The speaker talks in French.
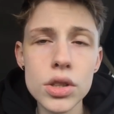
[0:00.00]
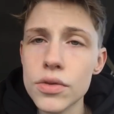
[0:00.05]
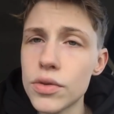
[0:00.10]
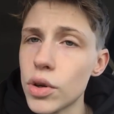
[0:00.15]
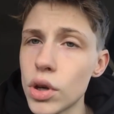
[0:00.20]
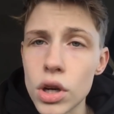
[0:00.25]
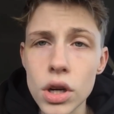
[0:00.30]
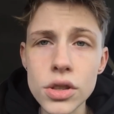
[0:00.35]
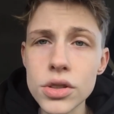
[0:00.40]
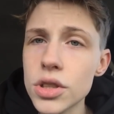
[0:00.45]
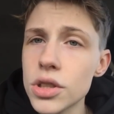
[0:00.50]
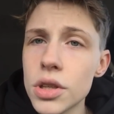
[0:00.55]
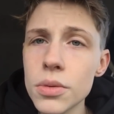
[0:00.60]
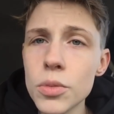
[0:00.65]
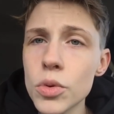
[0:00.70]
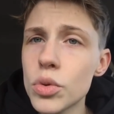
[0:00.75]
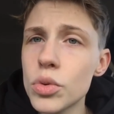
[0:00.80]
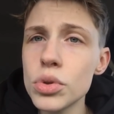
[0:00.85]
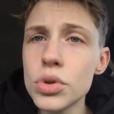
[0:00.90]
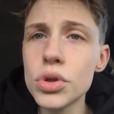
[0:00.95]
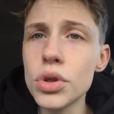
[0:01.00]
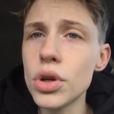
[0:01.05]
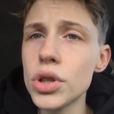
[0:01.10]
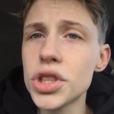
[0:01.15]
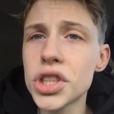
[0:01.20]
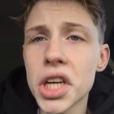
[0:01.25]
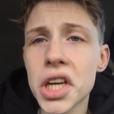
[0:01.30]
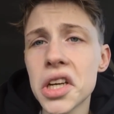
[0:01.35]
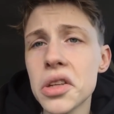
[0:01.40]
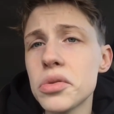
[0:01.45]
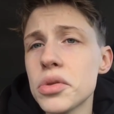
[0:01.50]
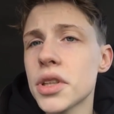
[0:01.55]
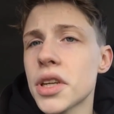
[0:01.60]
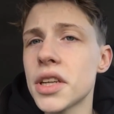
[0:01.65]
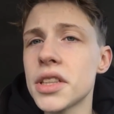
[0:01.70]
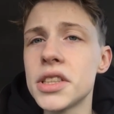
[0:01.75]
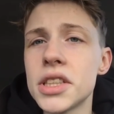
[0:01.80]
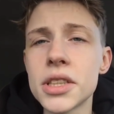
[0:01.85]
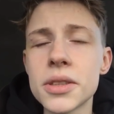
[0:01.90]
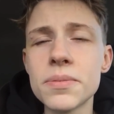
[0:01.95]
voilà, c'était mon coup de gueule, j'ai rien
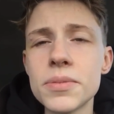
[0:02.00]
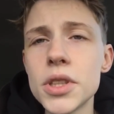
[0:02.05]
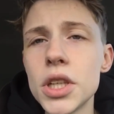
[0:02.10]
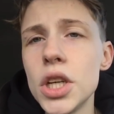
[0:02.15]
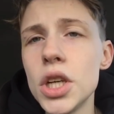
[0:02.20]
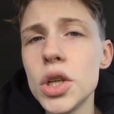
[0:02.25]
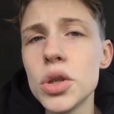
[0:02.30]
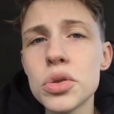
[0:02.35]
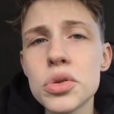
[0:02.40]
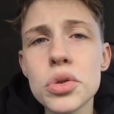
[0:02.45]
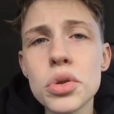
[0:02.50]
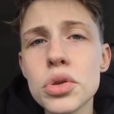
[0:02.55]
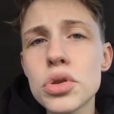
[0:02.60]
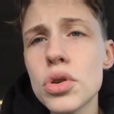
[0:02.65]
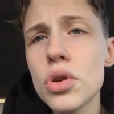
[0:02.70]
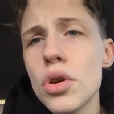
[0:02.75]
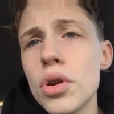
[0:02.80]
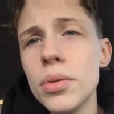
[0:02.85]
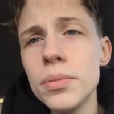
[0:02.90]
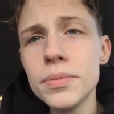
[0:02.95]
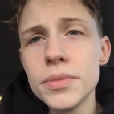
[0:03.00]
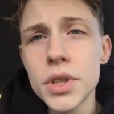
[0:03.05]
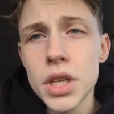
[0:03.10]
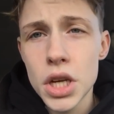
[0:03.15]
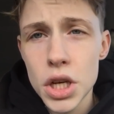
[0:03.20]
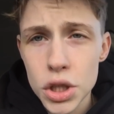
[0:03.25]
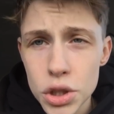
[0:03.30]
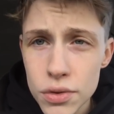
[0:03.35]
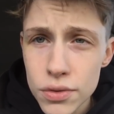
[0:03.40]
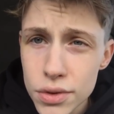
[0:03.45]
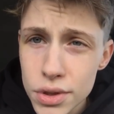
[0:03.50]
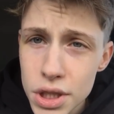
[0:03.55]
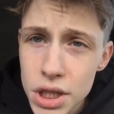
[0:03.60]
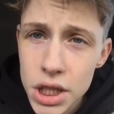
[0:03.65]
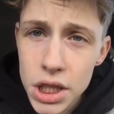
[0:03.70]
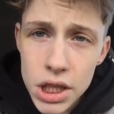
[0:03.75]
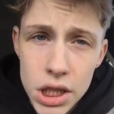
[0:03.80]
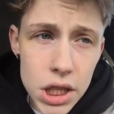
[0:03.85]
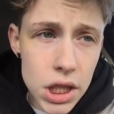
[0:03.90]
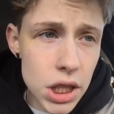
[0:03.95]
d'autre à dire. Sur ce, je vous
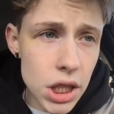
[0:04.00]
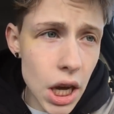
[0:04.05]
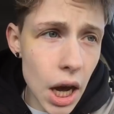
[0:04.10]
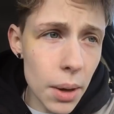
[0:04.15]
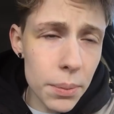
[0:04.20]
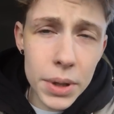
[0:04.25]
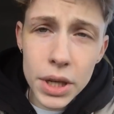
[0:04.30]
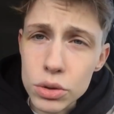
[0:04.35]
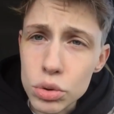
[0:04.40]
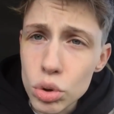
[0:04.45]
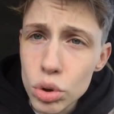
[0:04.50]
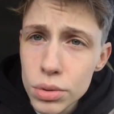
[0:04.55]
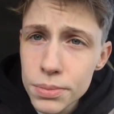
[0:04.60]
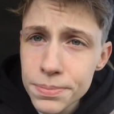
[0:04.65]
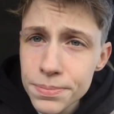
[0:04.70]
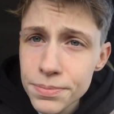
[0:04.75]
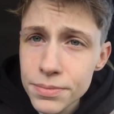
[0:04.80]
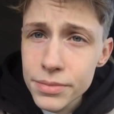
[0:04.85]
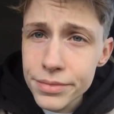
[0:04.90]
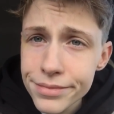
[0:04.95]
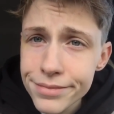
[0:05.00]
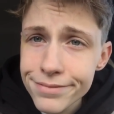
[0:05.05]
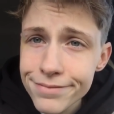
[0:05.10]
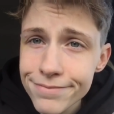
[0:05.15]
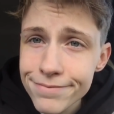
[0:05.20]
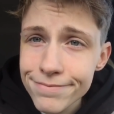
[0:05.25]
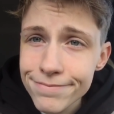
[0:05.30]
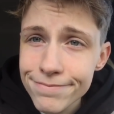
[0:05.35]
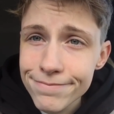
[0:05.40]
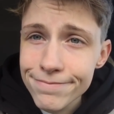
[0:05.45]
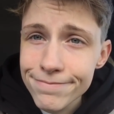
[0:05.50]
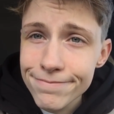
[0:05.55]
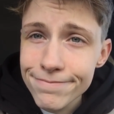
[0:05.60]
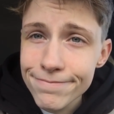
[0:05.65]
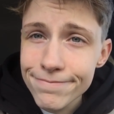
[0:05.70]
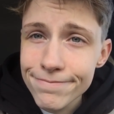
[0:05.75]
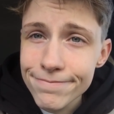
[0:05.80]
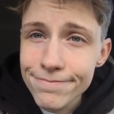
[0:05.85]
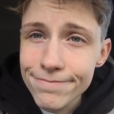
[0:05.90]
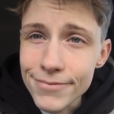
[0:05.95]
dis à bientôt.
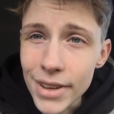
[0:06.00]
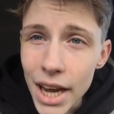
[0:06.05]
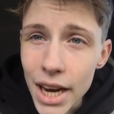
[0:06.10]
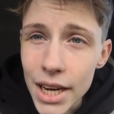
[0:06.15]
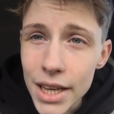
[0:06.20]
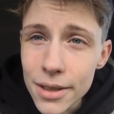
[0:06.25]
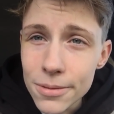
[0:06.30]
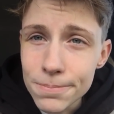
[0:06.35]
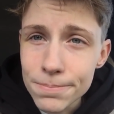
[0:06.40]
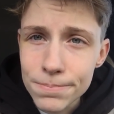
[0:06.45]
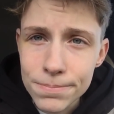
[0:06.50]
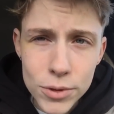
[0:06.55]
Allez.